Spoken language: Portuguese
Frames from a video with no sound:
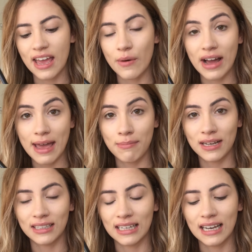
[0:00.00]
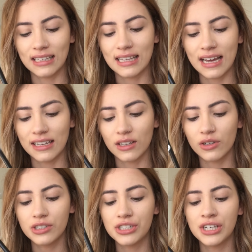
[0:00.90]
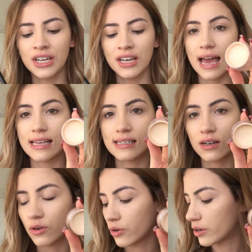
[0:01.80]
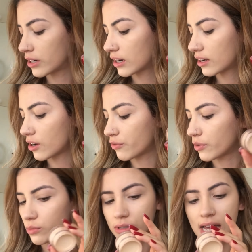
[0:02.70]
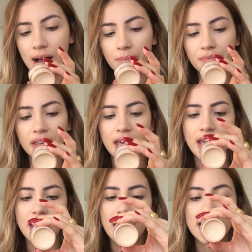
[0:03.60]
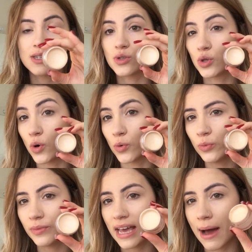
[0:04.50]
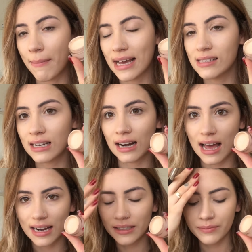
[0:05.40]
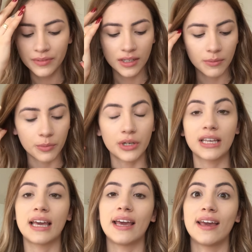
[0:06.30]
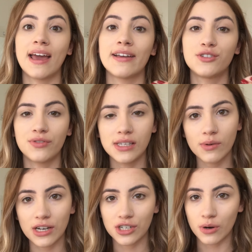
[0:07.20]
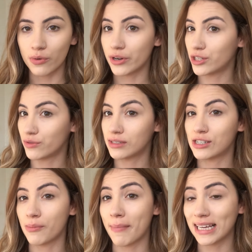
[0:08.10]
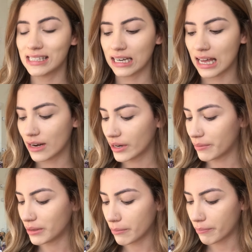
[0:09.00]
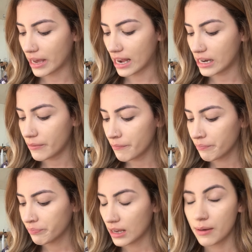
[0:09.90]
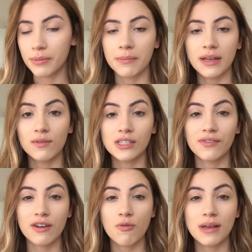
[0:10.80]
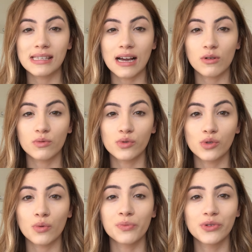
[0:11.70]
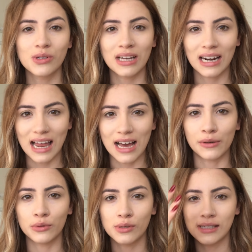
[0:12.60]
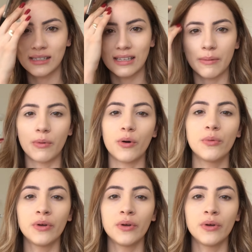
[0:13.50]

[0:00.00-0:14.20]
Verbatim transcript: é uma réplica daquele da Inglot. Essa cor que eu vou usar é a Snow, é a mais clara, porque é difícil achar um corretivo que seja mais claro que a minha pele. Primeiro você vai começar com os tons claros, tá bom?